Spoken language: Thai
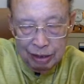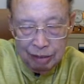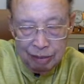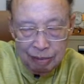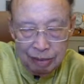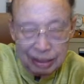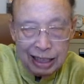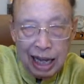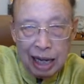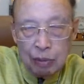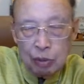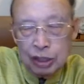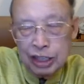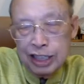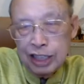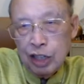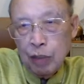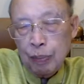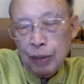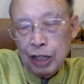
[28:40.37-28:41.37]
มาถ่ายวุฒิ
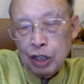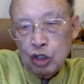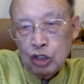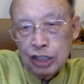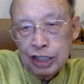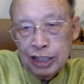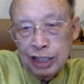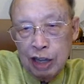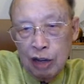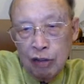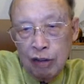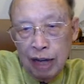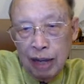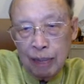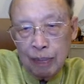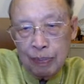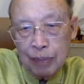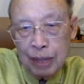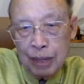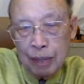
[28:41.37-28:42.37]
สิแปดข้อที่เศร้าว่า
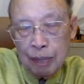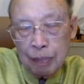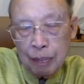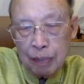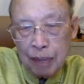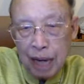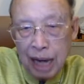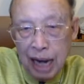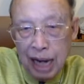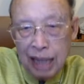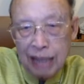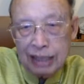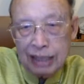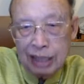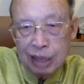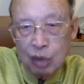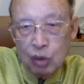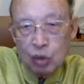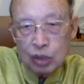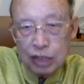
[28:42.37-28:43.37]
พระ
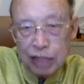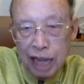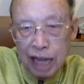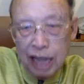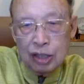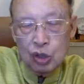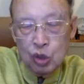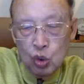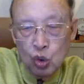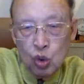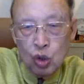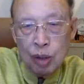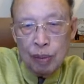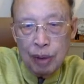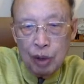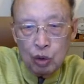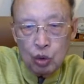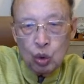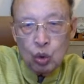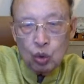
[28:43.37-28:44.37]
เจ้าจะอยู่กับ
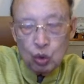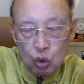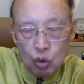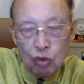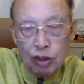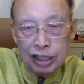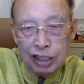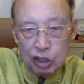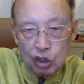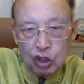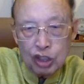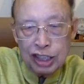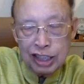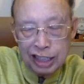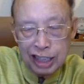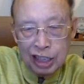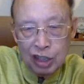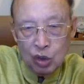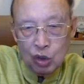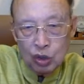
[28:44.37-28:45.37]
เขาทุกๆวันจนสิ้
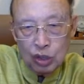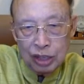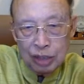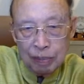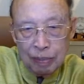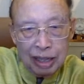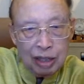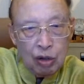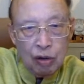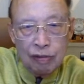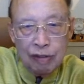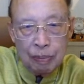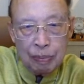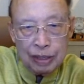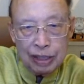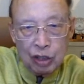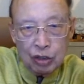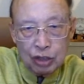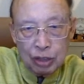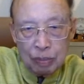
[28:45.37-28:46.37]
นโลกนี้ไม่ครบว่าพระ
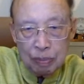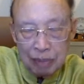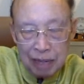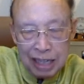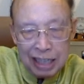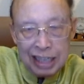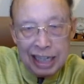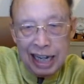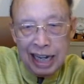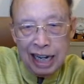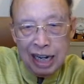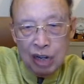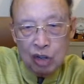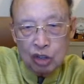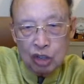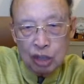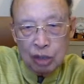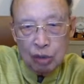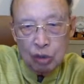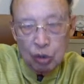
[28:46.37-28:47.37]
เจ้าจะเบิงแยงเขา
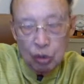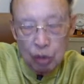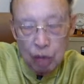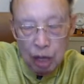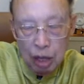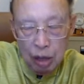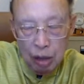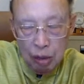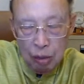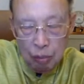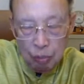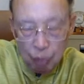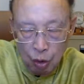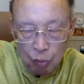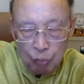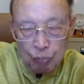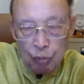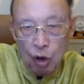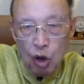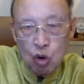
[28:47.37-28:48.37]
จะปก
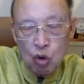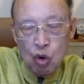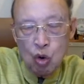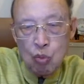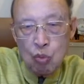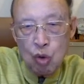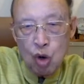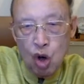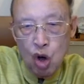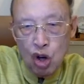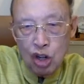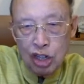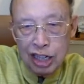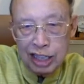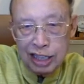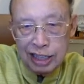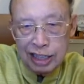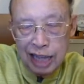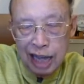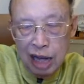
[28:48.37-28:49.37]
ป้องคุ้มครองรัก
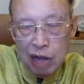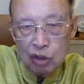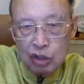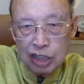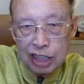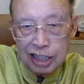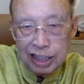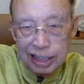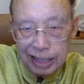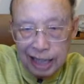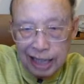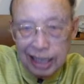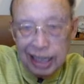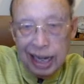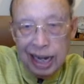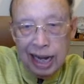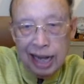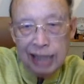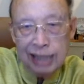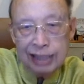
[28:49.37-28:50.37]
ษาเขาจะจัด
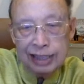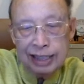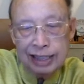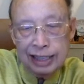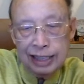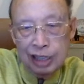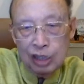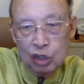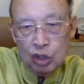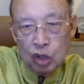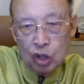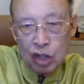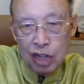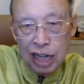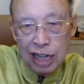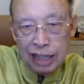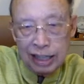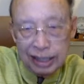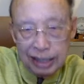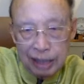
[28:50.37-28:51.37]
หาให้สิ่งที่เขาต้องการ
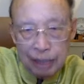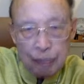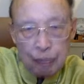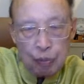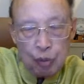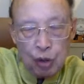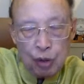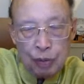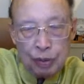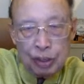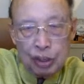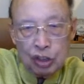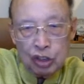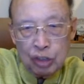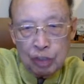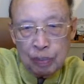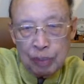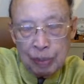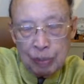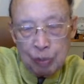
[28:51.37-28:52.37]
เจ็บป่วยพระเจ้าจะ
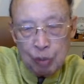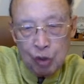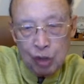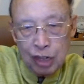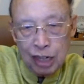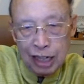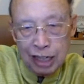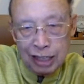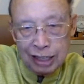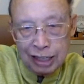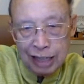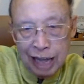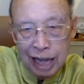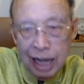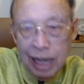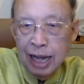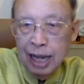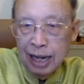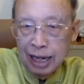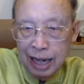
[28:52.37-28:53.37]
ปินป่วรักษา
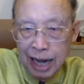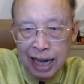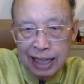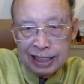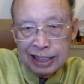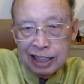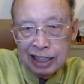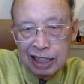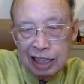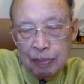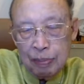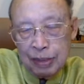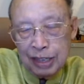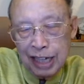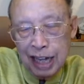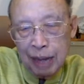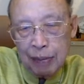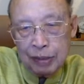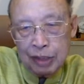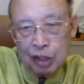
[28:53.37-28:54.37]
ขาดสติปัญ
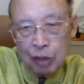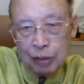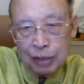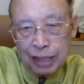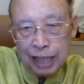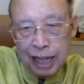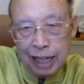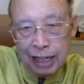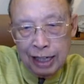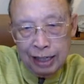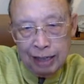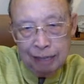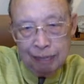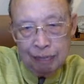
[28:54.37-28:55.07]
ญาพระเจ้าประทานให้